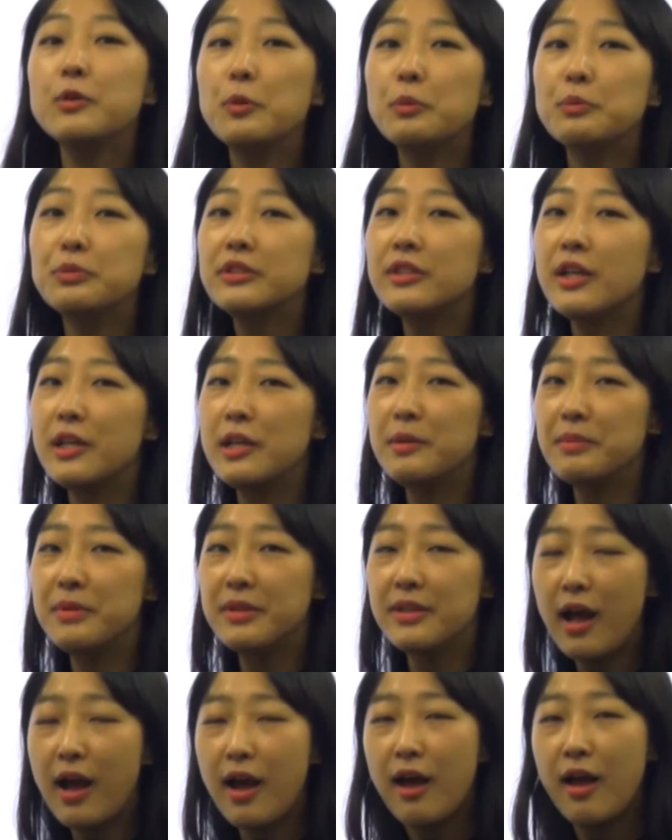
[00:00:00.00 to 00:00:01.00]
높은
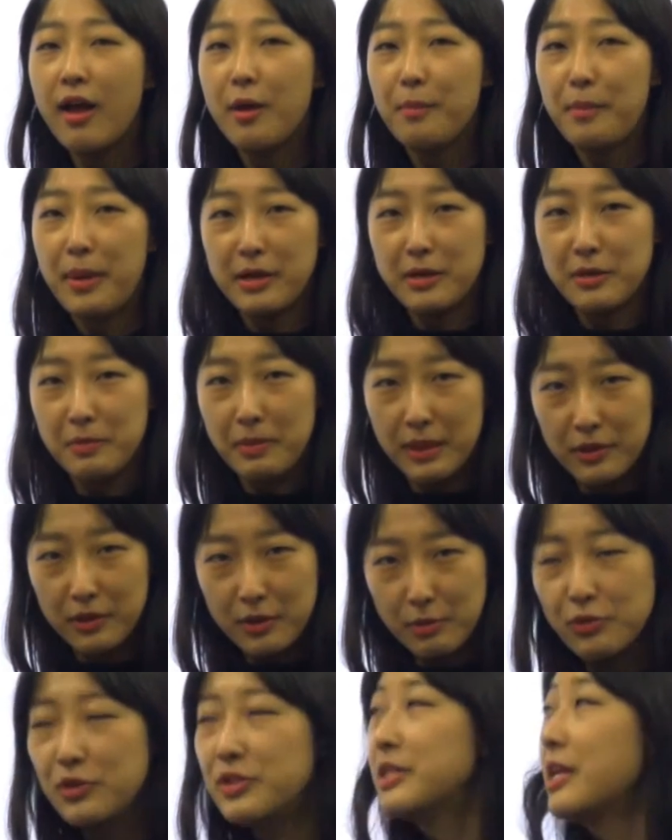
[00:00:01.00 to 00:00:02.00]
다리입니다. 방금
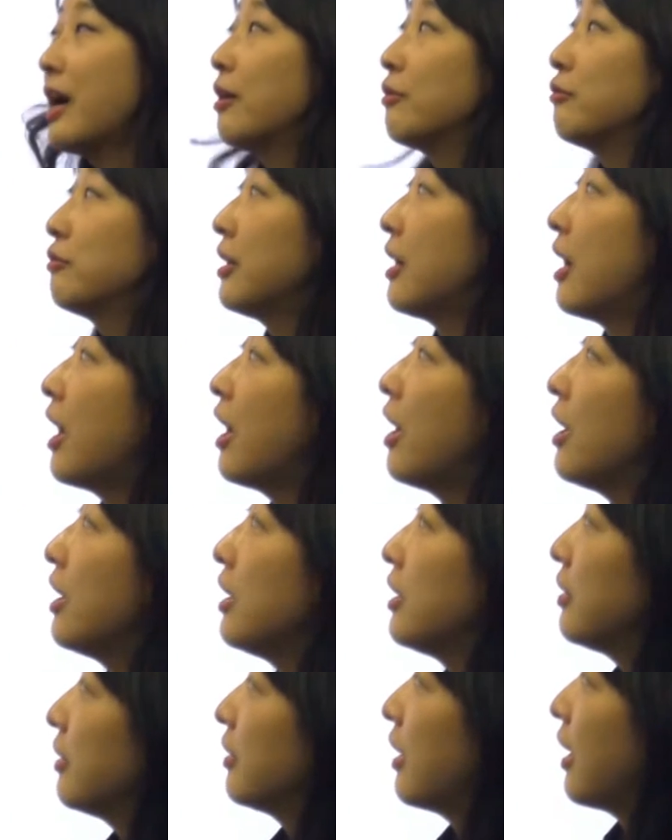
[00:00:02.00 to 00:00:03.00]
봤던 문장 우리가
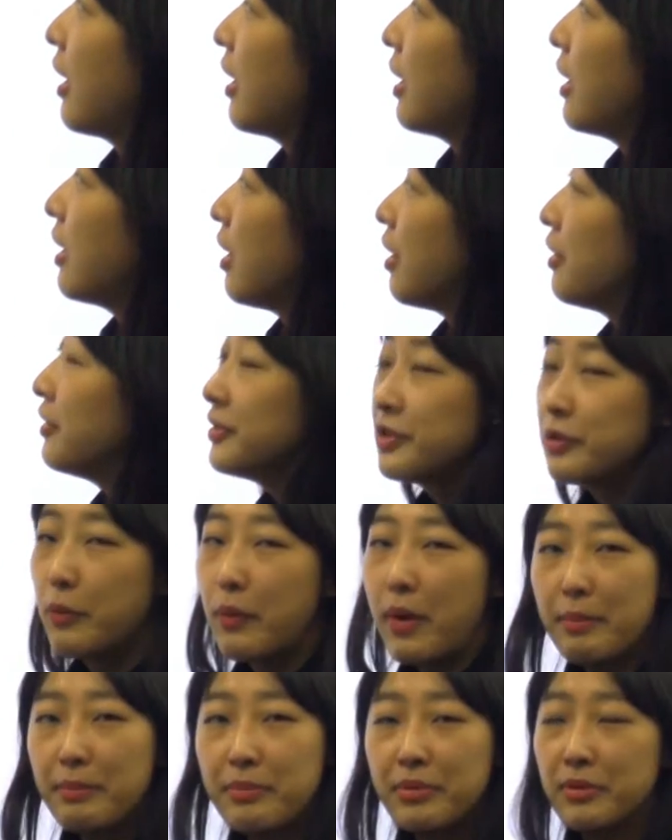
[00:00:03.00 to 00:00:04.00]
이렇게
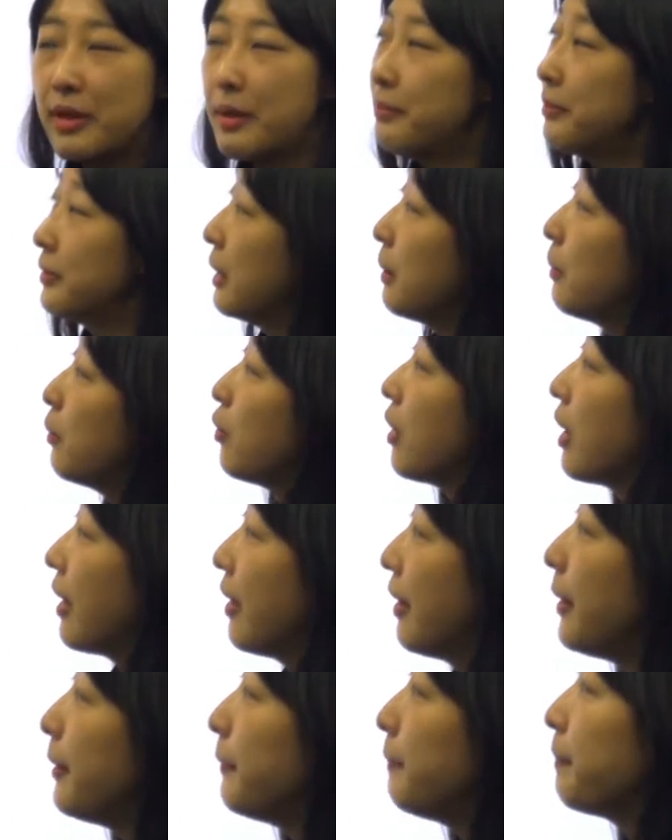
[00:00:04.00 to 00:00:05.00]
unscramble 한번
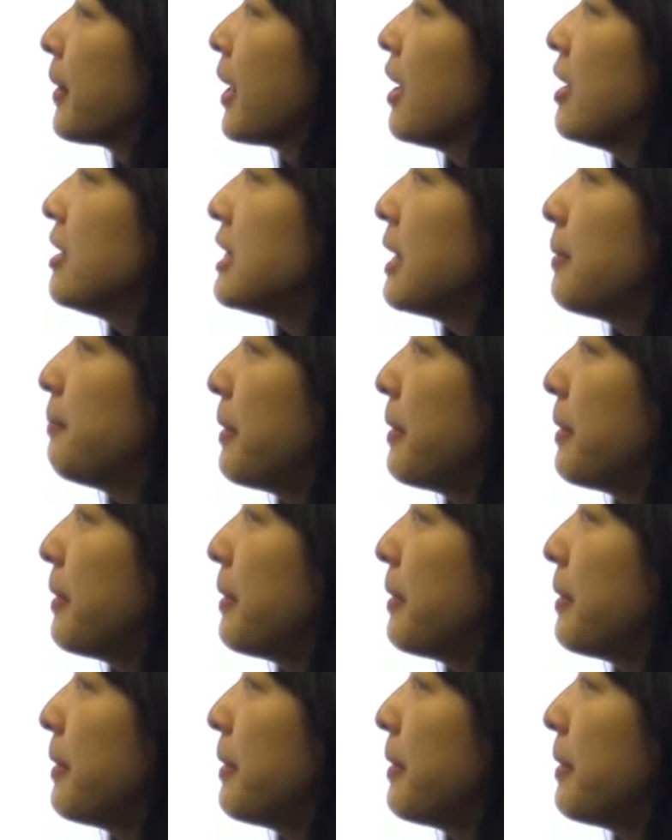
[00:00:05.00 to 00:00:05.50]
해볼까요? 자,